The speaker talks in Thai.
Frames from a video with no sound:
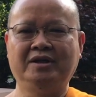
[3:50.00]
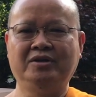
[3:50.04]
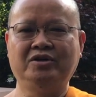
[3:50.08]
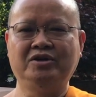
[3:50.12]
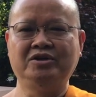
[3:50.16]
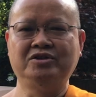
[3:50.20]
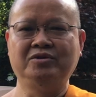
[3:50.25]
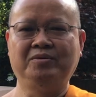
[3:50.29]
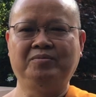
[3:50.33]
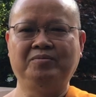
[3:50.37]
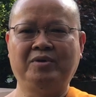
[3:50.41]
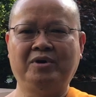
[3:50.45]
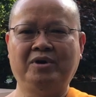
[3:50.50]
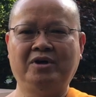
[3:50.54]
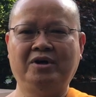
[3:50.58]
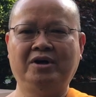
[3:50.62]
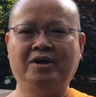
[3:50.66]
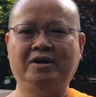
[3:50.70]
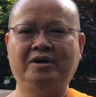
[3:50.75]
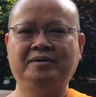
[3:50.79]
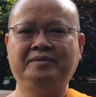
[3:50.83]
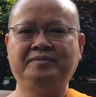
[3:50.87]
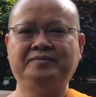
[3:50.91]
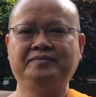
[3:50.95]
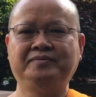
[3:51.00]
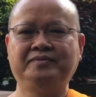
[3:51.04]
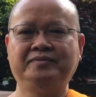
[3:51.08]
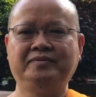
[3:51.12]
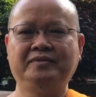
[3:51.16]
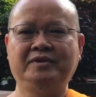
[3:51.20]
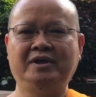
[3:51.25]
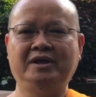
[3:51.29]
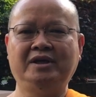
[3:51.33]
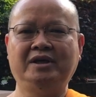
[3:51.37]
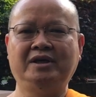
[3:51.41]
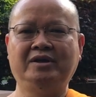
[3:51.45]
โดยเฉพาะ
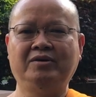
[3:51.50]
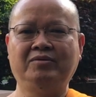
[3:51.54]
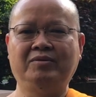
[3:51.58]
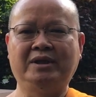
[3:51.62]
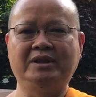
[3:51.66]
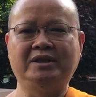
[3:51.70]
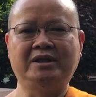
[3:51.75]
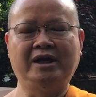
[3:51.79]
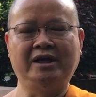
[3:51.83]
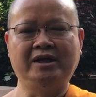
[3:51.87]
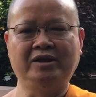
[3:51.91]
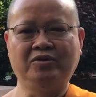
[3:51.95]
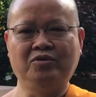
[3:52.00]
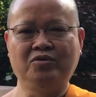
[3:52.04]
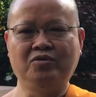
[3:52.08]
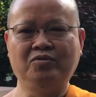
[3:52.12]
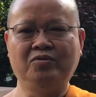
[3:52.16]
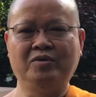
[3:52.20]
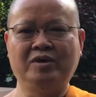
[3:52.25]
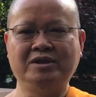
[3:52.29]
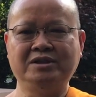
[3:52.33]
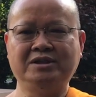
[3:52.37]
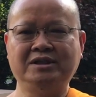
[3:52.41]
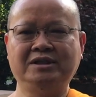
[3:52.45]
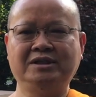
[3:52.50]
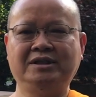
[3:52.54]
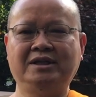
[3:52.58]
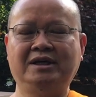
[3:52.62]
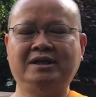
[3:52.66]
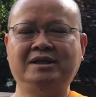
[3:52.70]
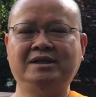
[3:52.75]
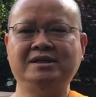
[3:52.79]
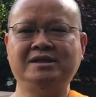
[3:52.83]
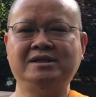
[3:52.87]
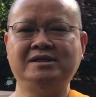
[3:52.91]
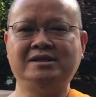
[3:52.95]
ที่วัดไทยกรุงวอชิงตั
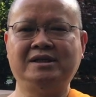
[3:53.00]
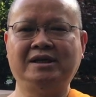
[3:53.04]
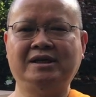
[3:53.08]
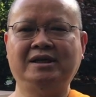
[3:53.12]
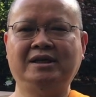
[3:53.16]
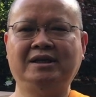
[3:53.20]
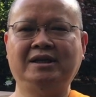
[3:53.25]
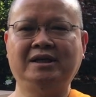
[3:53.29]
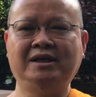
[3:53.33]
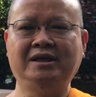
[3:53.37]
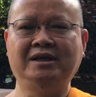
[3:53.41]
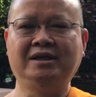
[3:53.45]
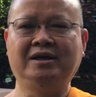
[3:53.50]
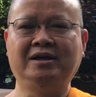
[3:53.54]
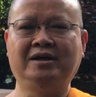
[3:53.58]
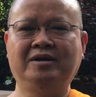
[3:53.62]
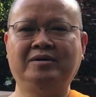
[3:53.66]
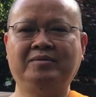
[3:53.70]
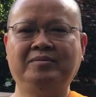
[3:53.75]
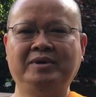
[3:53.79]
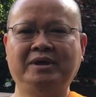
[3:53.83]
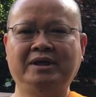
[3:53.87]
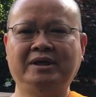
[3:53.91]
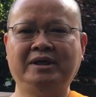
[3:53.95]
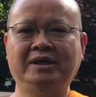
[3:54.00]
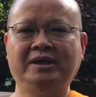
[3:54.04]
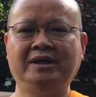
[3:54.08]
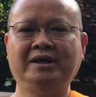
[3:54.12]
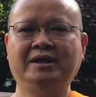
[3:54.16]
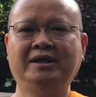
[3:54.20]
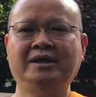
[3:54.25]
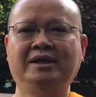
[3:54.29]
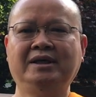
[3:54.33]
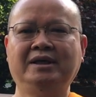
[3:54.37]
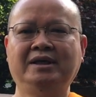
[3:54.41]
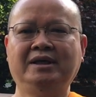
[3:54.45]
นดีซีนี้ก็มี
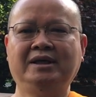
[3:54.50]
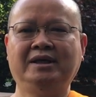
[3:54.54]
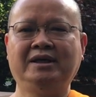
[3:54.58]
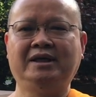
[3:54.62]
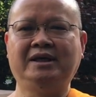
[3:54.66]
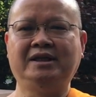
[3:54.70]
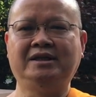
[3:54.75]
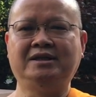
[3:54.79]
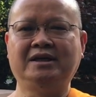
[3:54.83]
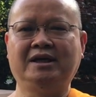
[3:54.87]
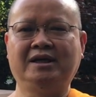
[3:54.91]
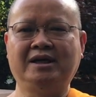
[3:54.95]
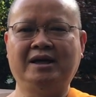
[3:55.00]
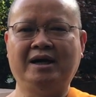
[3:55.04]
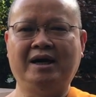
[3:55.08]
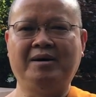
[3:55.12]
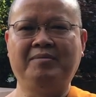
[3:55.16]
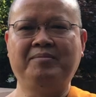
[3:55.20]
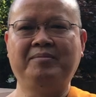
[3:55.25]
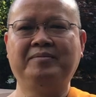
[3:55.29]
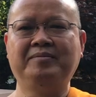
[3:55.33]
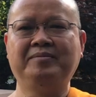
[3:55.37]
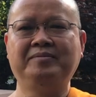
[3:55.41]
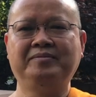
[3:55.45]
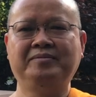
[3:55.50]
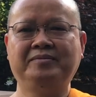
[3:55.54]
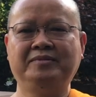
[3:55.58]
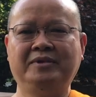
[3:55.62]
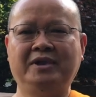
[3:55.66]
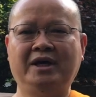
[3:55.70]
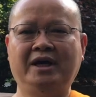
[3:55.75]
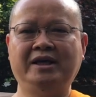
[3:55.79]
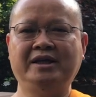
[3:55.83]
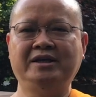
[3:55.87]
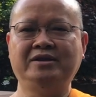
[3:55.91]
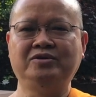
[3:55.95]
กิจกรรม
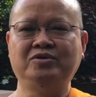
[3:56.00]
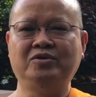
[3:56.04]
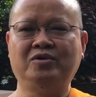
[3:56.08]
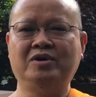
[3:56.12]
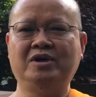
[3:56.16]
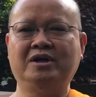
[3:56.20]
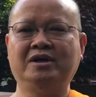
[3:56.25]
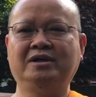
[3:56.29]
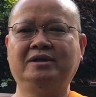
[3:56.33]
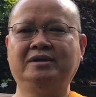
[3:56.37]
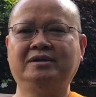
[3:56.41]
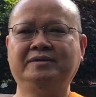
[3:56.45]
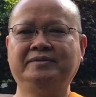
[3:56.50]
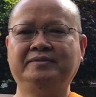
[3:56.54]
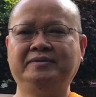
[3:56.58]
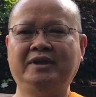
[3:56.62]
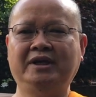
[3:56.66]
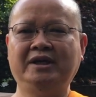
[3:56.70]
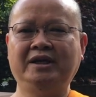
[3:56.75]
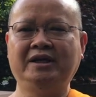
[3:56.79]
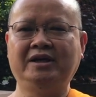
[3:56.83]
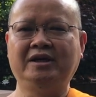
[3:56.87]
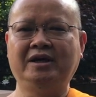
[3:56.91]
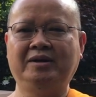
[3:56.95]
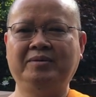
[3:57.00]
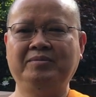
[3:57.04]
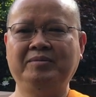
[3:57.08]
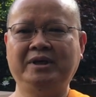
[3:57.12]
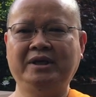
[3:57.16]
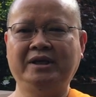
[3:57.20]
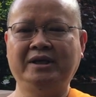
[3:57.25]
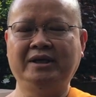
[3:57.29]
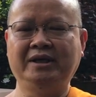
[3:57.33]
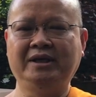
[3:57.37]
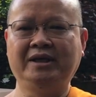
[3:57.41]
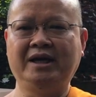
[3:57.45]
ในช่วงนี้ก็
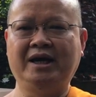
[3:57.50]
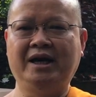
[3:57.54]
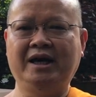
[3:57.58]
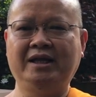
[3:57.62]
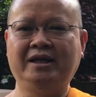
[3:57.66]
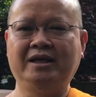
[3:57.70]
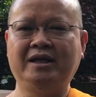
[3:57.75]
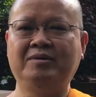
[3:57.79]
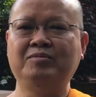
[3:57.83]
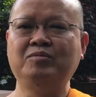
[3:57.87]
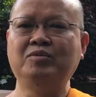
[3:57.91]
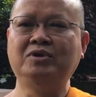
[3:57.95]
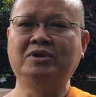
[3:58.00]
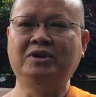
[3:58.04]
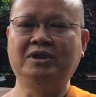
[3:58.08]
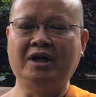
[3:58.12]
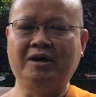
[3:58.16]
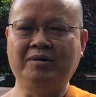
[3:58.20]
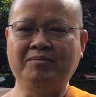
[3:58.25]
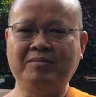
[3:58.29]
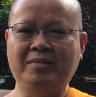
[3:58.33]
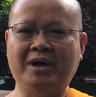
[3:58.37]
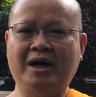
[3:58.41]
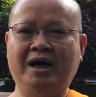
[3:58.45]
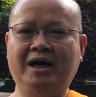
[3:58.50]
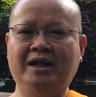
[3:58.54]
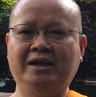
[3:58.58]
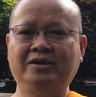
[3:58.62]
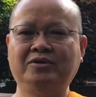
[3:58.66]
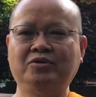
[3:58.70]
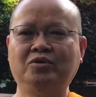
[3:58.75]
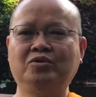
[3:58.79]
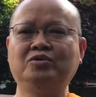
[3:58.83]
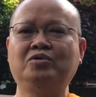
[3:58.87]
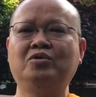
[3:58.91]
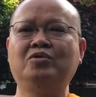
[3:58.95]
มีการทำบุญตักบาตร
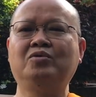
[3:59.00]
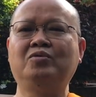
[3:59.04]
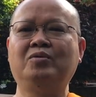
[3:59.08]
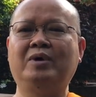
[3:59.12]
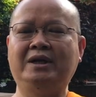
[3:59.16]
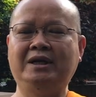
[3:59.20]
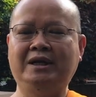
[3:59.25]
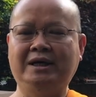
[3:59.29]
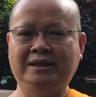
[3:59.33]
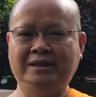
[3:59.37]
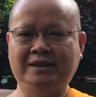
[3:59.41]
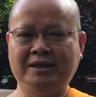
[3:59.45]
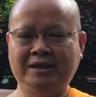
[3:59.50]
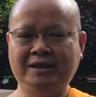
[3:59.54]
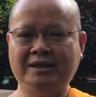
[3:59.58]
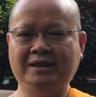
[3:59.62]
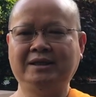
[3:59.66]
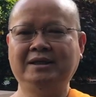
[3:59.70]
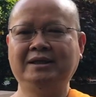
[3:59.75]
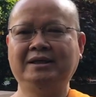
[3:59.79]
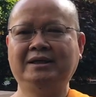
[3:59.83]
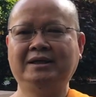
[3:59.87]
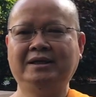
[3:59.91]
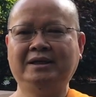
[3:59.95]
ทุกๆ วันอาทิตย์